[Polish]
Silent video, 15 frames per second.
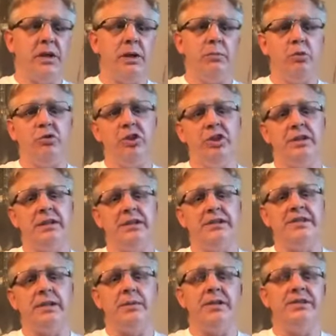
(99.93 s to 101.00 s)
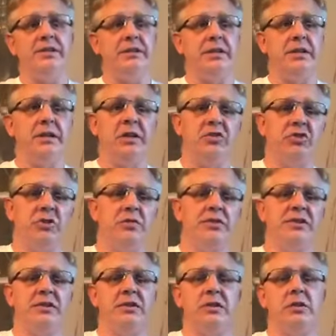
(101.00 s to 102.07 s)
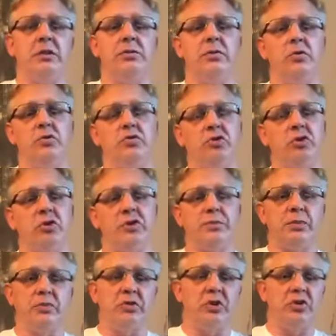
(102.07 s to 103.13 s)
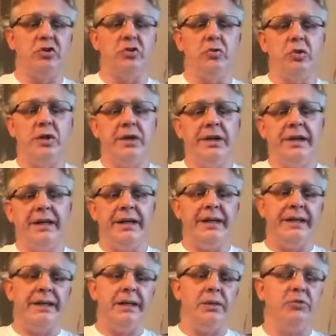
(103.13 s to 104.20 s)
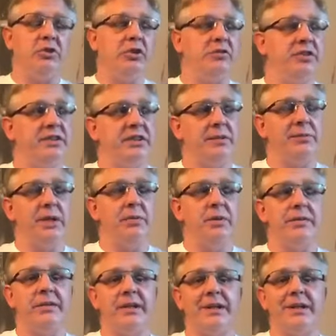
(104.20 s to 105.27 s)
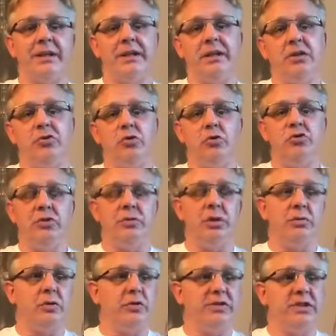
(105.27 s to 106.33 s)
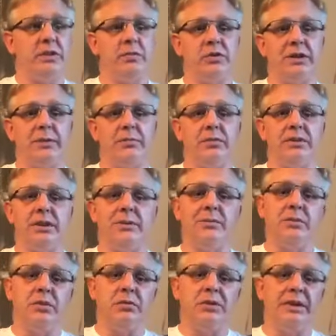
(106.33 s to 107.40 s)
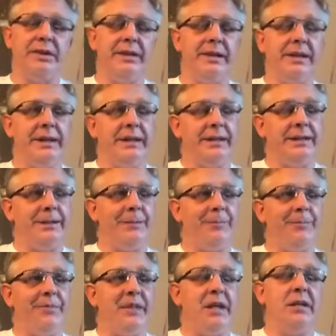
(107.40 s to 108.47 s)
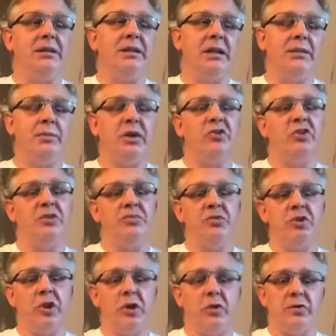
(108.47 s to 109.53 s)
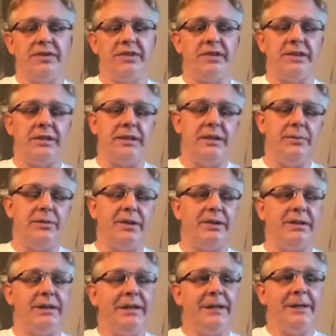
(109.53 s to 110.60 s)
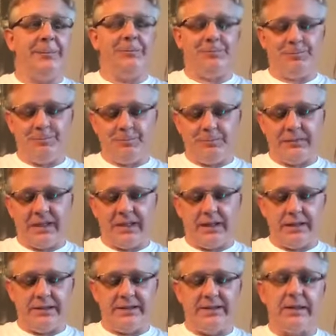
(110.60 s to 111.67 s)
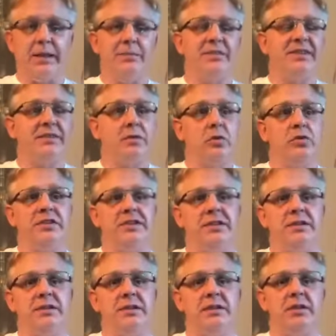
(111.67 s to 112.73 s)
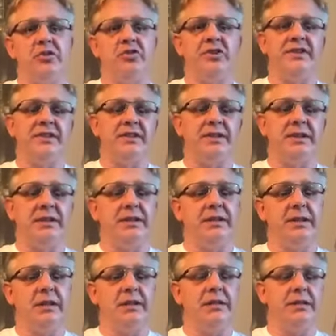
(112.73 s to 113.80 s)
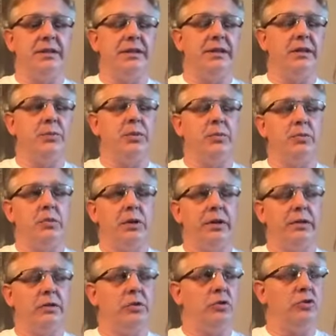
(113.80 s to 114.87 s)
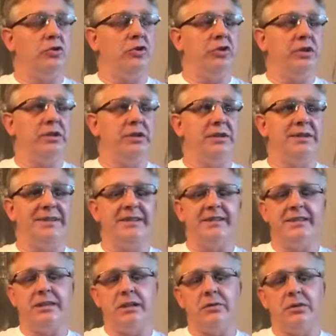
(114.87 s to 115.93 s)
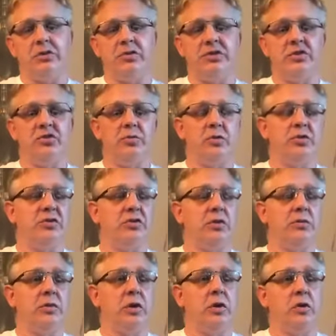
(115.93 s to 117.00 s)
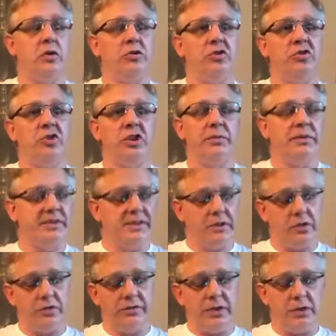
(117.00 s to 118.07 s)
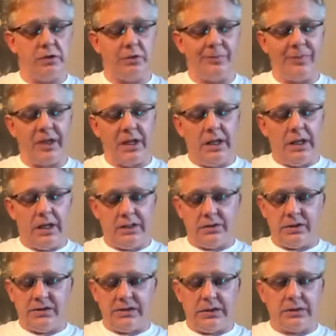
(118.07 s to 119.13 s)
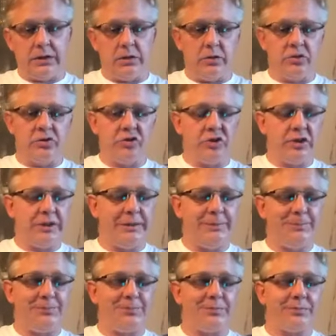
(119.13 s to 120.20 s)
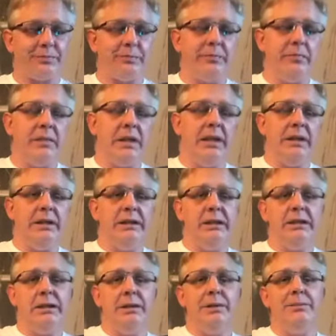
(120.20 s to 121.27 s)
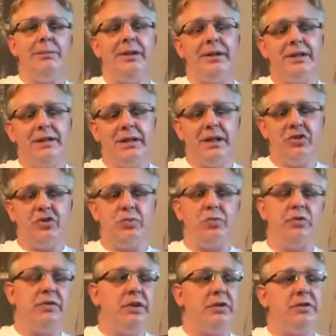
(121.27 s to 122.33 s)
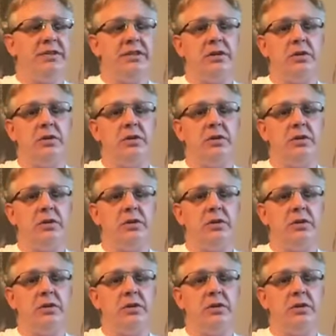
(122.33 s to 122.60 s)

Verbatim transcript: Później e, sama cytryna, drzewo cytrynowe już się rozpowszechniło e, przede wszystkim najpierw na kraje śródziemnomorskie, bo tam, tam był ten najbardziej sprzyjający klimat. Mm, sam sok z cytryny, czy cytryna, generalnie popularność e, zyskała dosyć mocną od XVII wieku. A to jest dlatego, że E, marynarze pływający